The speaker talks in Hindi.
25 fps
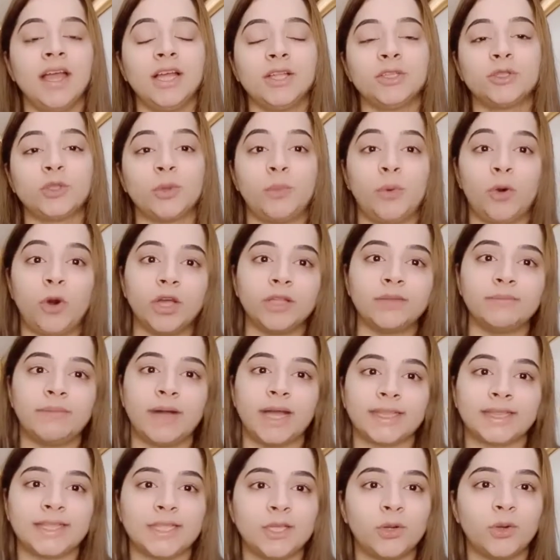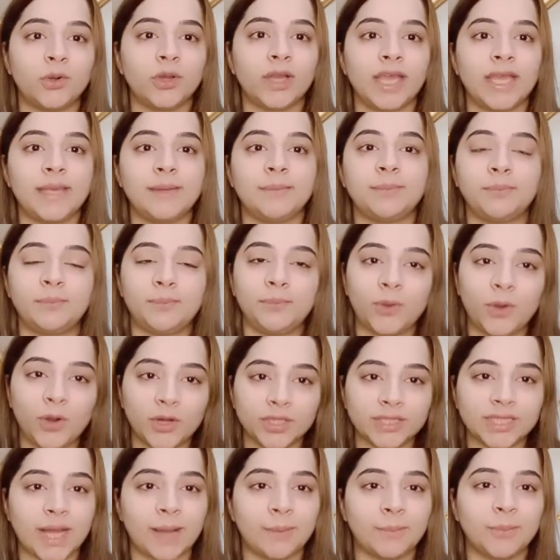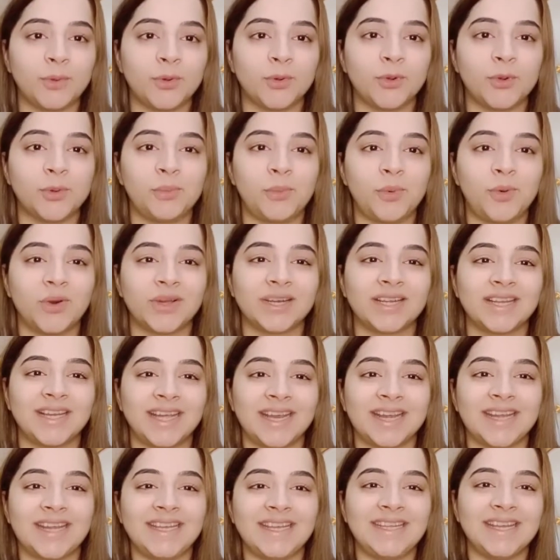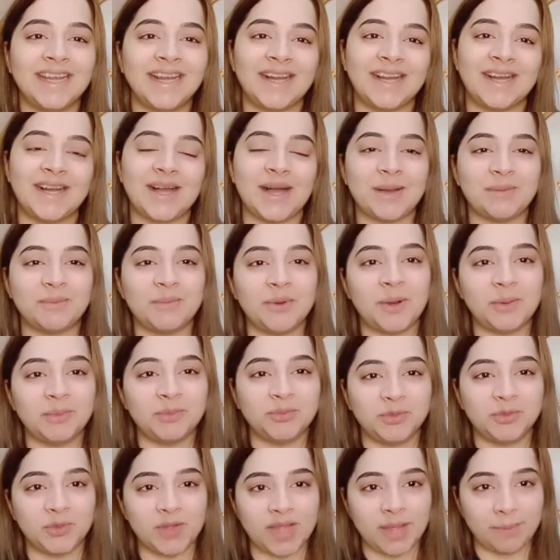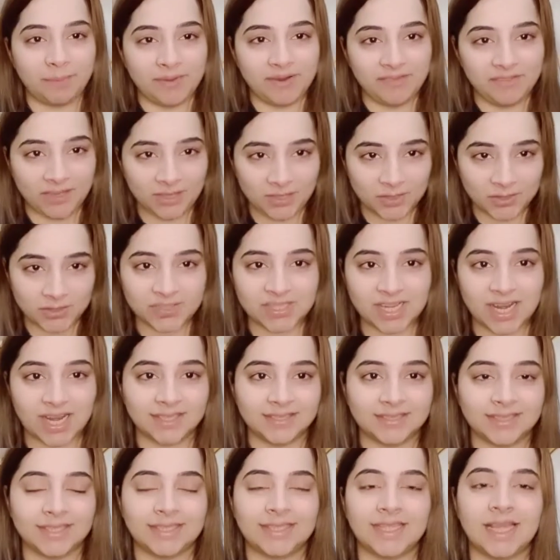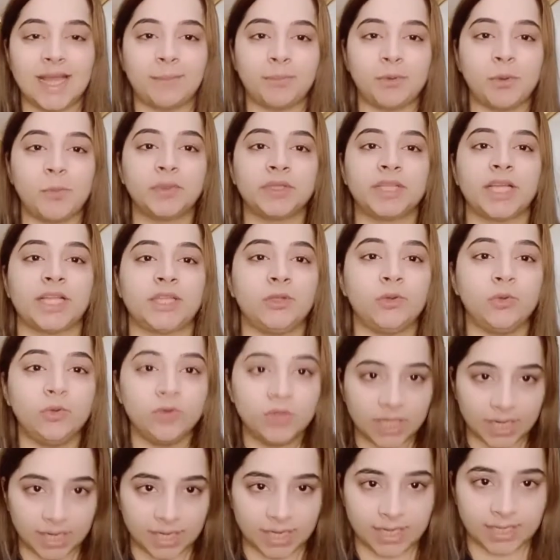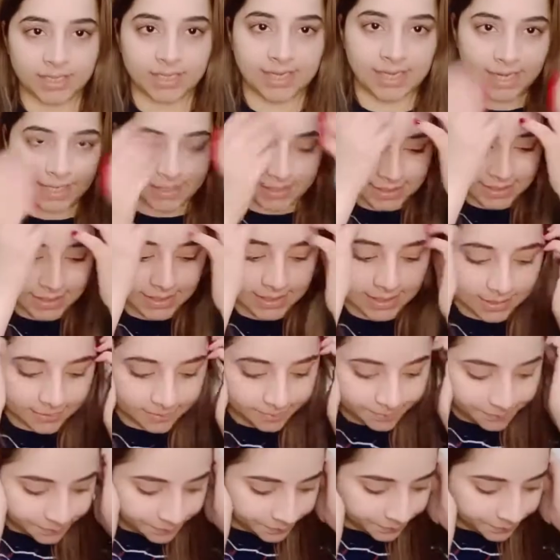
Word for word: तो बहुत बातें हो गई बहुत आप लोगों को बोर कर लिया अब हम जो है अपनी वीडियो स्टार्ट करते हैं आपको बताते हूँ करना क्या है ठीक है